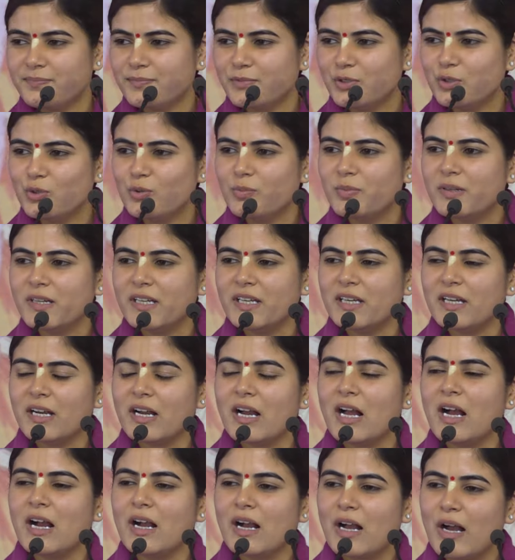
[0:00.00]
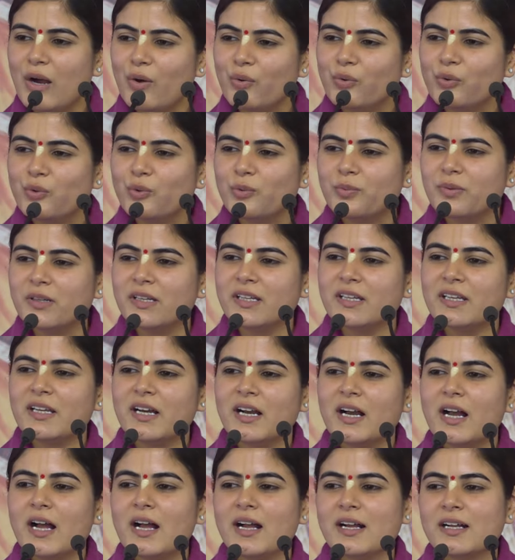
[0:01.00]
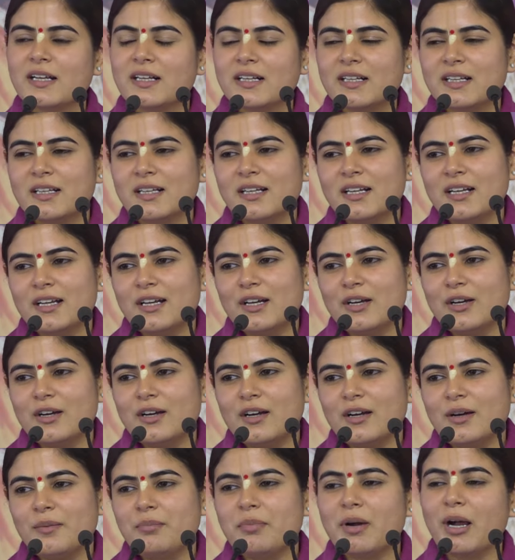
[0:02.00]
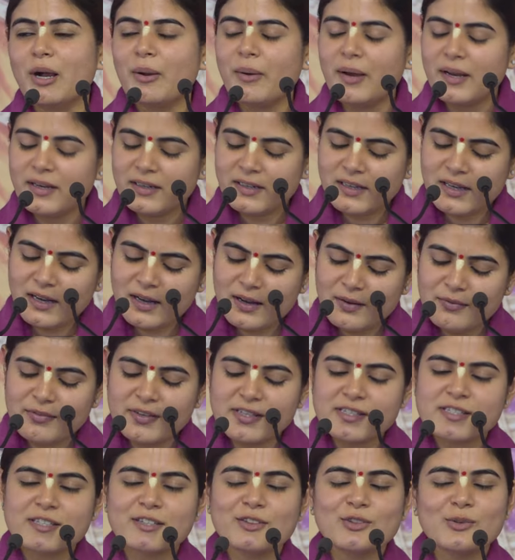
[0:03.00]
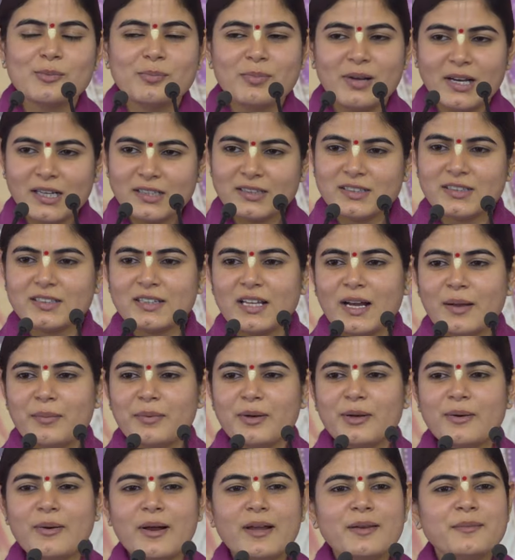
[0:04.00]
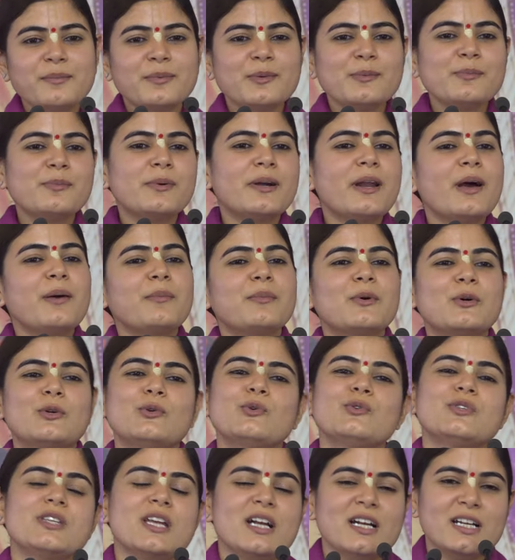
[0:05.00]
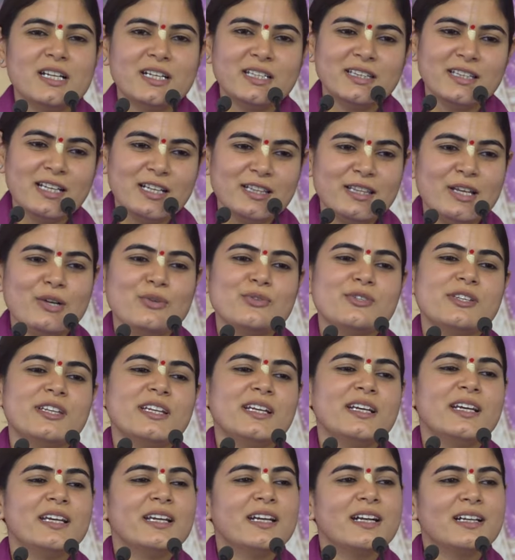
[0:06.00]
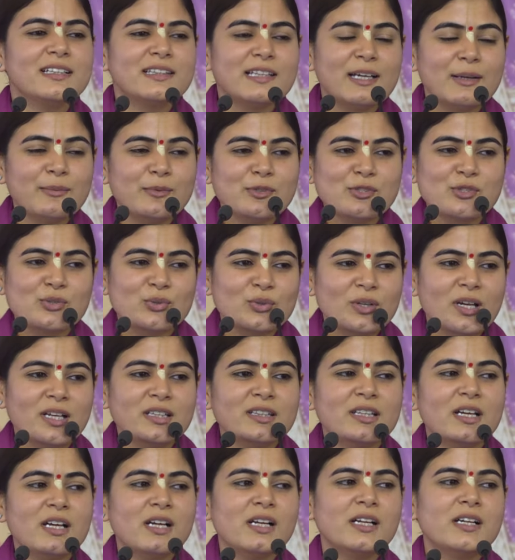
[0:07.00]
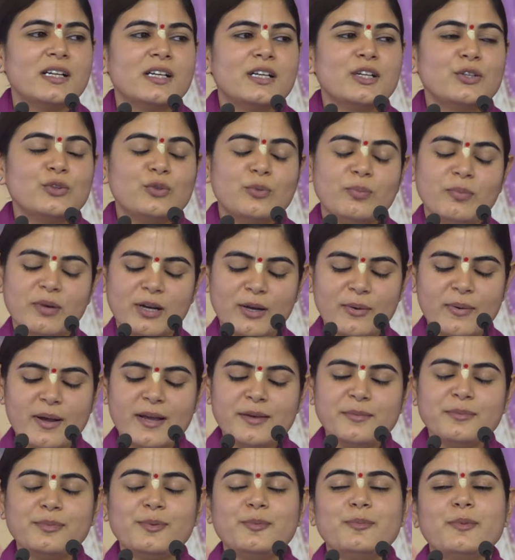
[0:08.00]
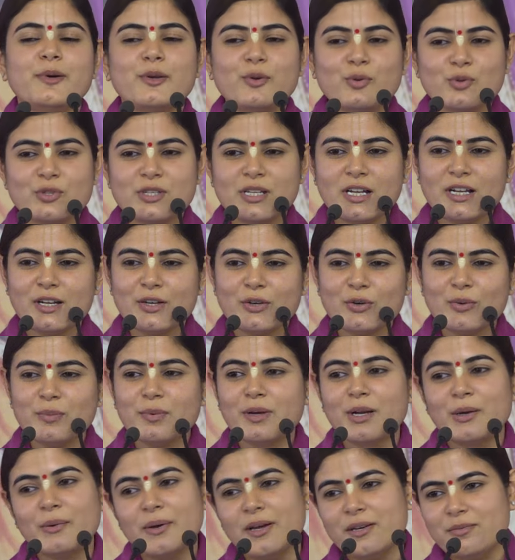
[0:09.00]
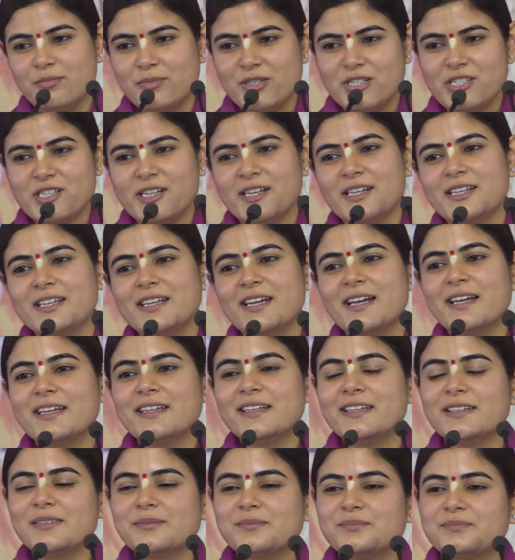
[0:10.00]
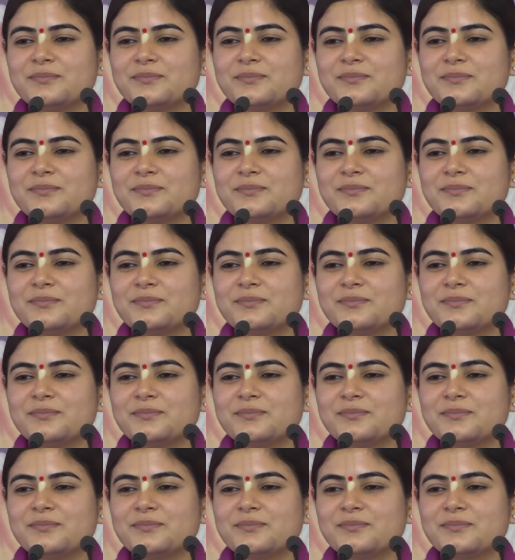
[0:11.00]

डूबने लगा गांव डूबने लगा अब भगवान का वैसे तो भक्त था भगवान पे बड़ा भरोसा करता था उसने की कथा में सुना था तुम भगवान पे भरोसा करो भगवान बचाने आएंगे